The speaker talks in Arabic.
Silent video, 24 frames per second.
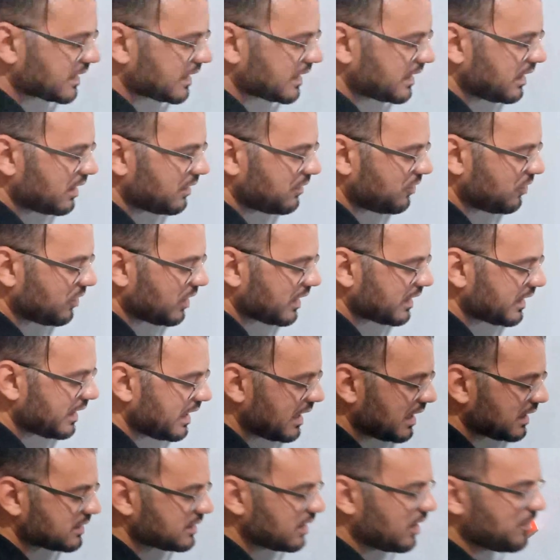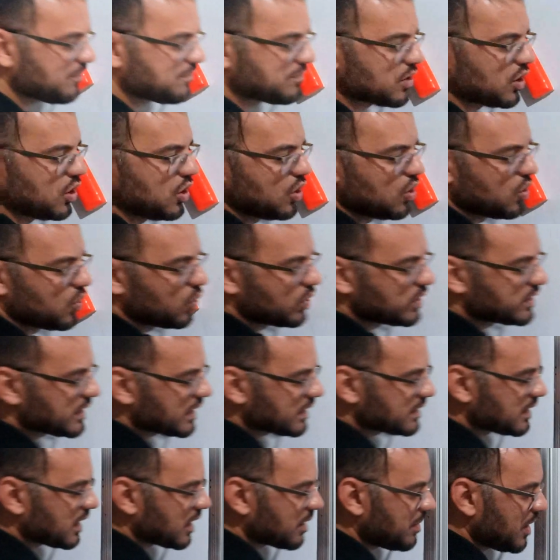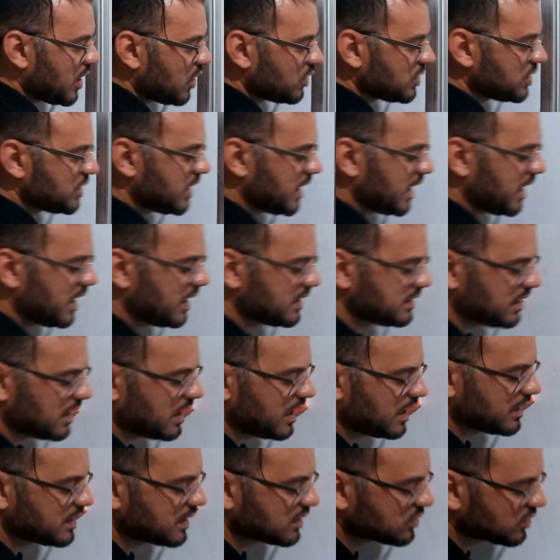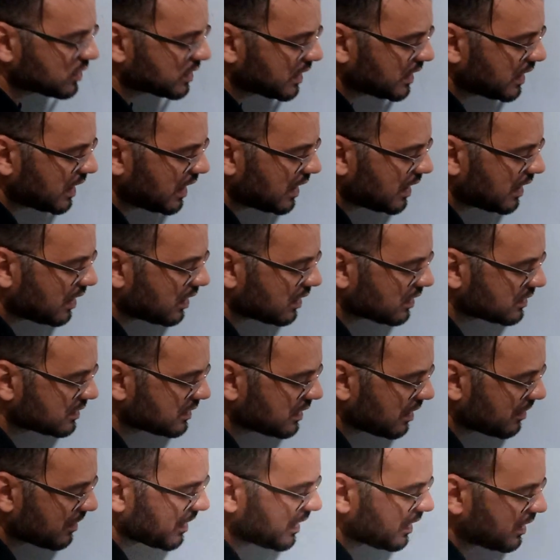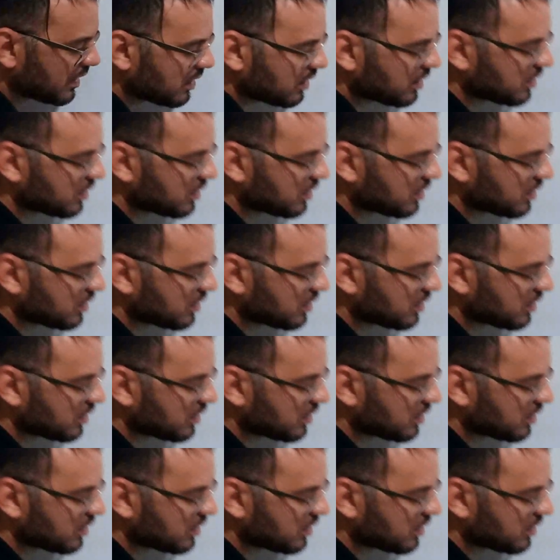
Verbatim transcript: تعطينا الفوق ثلاثة ولتحت 24 على 3 تعطينا 8